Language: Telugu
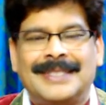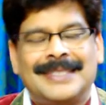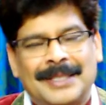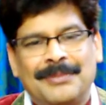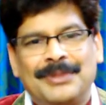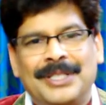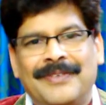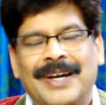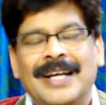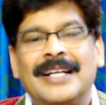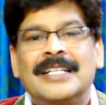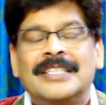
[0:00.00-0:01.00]
శతం జీవ
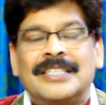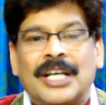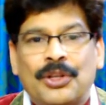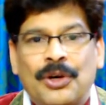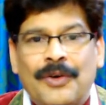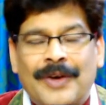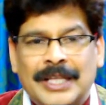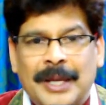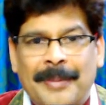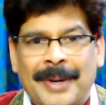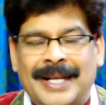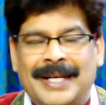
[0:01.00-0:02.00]
శరదో
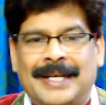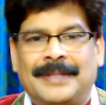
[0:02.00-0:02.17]
వర్ధమాన